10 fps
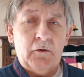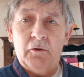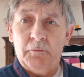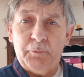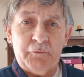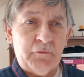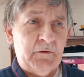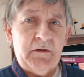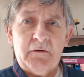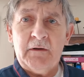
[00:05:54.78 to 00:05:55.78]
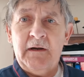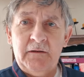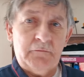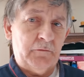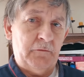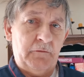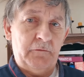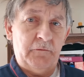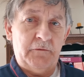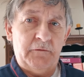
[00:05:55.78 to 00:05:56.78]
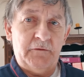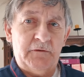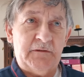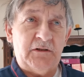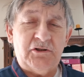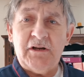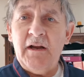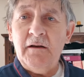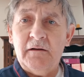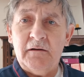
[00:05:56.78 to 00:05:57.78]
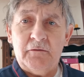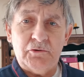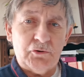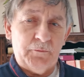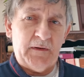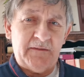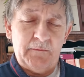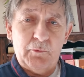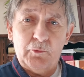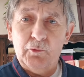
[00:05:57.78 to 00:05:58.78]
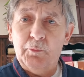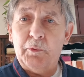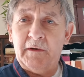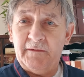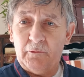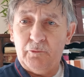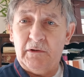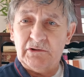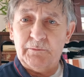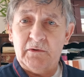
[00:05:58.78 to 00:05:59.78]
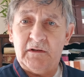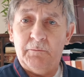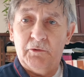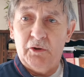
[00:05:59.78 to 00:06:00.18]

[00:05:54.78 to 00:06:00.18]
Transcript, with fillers: Euh, pour ceux qui regardent euh, cette chaîne et que je remercie beaucoup pour les encouragements qu'ils me